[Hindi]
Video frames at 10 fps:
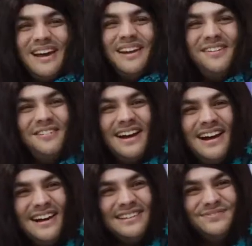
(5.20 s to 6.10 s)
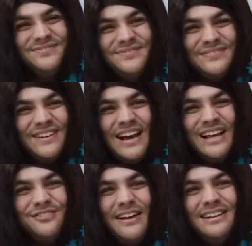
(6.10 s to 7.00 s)
अरे वाह
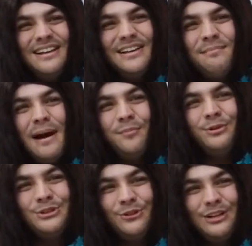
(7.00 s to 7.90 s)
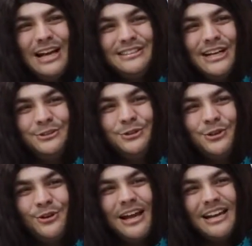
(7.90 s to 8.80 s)
आज फाइनली बाबू सोना जादू
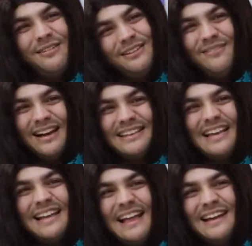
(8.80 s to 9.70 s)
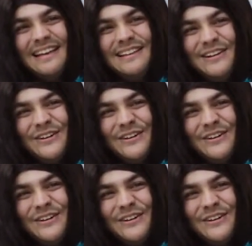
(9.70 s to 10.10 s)
टोना के बाद माँ की याद आ गई तेरे